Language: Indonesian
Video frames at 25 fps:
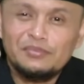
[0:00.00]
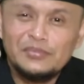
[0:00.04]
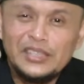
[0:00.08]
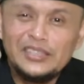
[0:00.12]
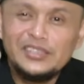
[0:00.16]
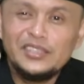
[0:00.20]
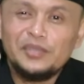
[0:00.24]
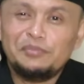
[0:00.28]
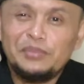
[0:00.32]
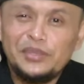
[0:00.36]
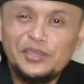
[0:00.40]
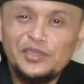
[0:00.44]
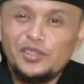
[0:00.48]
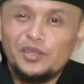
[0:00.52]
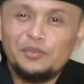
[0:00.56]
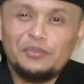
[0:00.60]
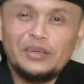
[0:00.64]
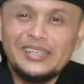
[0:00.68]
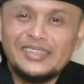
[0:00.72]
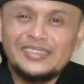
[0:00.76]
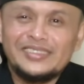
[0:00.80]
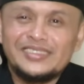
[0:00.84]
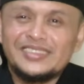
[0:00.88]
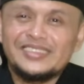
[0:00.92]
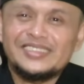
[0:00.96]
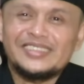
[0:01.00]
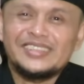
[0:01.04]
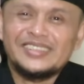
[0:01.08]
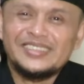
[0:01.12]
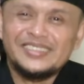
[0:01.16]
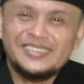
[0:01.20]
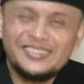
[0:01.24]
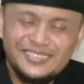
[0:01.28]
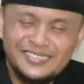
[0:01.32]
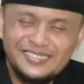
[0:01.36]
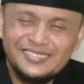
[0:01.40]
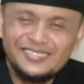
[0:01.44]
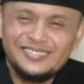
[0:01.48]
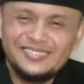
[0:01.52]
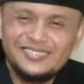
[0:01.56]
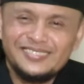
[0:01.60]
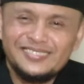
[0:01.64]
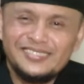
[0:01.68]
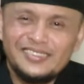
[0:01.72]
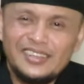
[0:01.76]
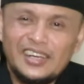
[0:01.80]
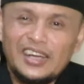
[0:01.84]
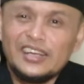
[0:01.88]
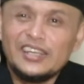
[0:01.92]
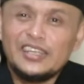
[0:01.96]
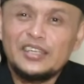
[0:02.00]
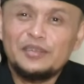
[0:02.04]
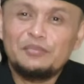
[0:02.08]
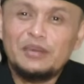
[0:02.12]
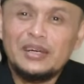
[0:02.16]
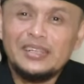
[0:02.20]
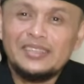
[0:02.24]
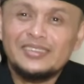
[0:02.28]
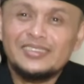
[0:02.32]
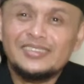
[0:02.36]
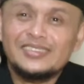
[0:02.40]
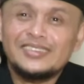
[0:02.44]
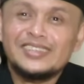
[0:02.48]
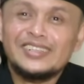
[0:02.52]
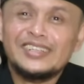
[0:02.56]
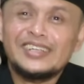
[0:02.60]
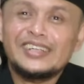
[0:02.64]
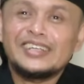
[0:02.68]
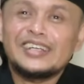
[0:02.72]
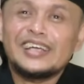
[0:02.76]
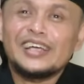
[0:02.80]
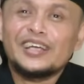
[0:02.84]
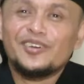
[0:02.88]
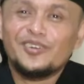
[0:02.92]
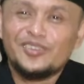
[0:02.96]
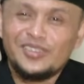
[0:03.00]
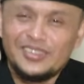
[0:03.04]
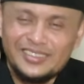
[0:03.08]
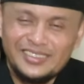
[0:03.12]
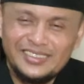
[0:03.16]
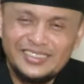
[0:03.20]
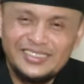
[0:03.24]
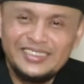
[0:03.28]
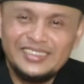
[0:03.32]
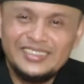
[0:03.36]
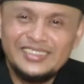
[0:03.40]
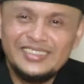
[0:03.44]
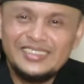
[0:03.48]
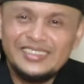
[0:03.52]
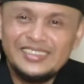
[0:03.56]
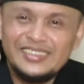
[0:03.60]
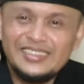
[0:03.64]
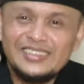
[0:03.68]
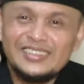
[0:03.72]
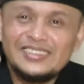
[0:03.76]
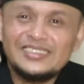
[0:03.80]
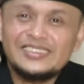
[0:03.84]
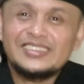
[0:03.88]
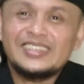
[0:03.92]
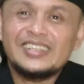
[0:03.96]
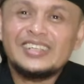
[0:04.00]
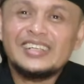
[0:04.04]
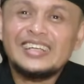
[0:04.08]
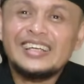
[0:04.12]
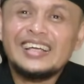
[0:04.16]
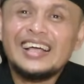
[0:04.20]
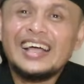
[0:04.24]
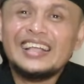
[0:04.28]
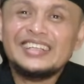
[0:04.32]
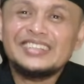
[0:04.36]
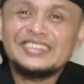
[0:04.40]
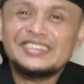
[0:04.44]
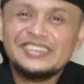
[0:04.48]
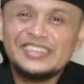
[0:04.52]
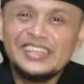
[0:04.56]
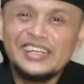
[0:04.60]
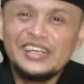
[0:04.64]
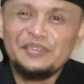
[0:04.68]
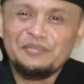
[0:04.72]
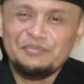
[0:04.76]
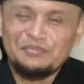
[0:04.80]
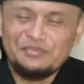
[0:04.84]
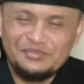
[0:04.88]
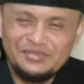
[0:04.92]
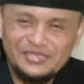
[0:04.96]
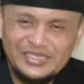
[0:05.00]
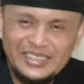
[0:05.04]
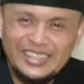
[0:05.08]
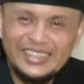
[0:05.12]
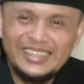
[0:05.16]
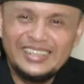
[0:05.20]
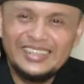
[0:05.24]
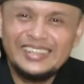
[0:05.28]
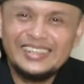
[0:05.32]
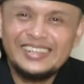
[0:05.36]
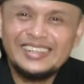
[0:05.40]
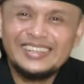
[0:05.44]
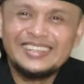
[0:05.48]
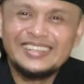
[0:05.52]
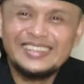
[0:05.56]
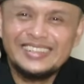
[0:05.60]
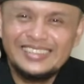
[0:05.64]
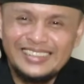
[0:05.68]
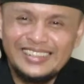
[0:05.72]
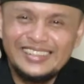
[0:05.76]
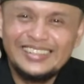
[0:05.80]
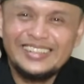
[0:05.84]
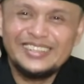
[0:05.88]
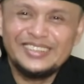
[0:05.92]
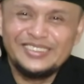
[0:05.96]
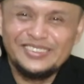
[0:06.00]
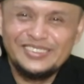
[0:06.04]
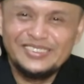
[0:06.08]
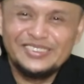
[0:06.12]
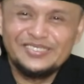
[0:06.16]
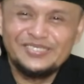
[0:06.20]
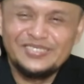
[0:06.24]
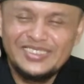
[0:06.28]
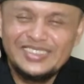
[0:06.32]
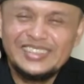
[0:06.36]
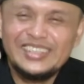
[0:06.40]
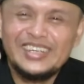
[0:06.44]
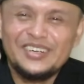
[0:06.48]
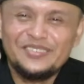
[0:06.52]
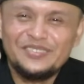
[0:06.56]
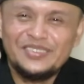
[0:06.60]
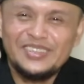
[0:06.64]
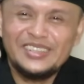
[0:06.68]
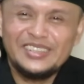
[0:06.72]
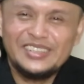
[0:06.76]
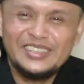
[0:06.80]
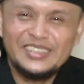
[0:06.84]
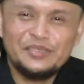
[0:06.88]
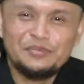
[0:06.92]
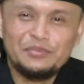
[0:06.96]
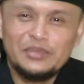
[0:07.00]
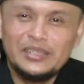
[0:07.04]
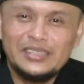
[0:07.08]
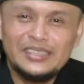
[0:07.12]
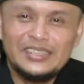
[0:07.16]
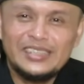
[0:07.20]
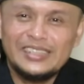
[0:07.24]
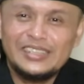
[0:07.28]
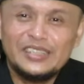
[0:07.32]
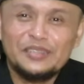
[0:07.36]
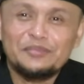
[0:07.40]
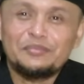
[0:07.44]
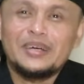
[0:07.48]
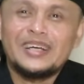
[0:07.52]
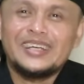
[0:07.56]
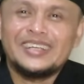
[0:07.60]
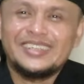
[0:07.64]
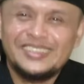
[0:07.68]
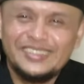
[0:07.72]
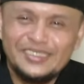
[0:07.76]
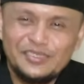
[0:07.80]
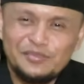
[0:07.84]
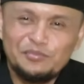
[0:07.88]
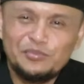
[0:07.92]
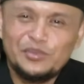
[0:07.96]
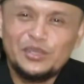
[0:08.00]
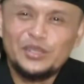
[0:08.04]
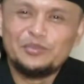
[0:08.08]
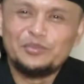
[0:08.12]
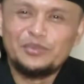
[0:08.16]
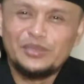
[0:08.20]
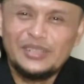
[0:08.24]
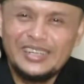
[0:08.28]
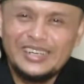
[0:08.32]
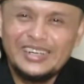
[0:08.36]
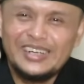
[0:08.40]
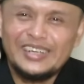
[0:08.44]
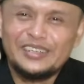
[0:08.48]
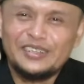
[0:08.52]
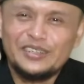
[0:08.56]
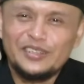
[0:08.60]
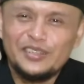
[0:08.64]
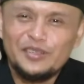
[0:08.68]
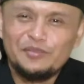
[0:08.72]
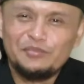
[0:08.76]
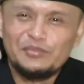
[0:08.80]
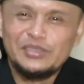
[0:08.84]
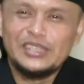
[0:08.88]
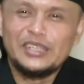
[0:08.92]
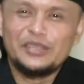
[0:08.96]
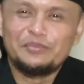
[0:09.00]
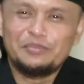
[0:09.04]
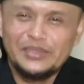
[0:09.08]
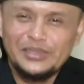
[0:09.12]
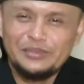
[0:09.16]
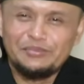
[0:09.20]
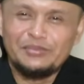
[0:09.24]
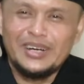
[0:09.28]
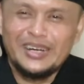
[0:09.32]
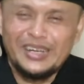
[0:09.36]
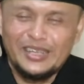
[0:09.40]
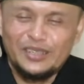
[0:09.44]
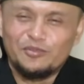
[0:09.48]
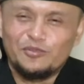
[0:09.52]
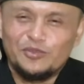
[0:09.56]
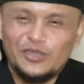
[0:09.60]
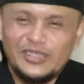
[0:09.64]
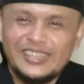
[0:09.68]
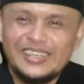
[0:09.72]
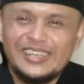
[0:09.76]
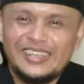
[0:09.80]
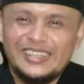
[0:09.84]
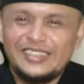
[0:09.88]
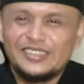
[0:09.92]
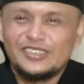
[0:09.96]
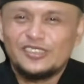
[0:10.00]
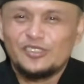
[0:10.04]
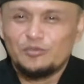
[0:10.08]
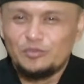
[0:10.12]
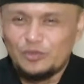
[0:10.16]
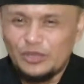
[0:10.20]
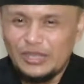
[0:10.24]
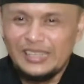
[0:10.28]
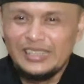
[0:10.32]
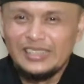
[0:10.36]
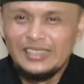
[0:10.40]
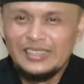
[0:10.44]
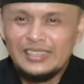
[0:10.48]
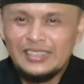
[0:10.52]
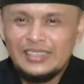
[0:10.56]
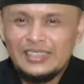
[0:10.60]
DC pinjol makin stres akibat sering neror, sering ancam. ya. Kita lihat seperti apa ini berita terbaik. Mudah-mudahan menjadi penyemangat buat kalian semua.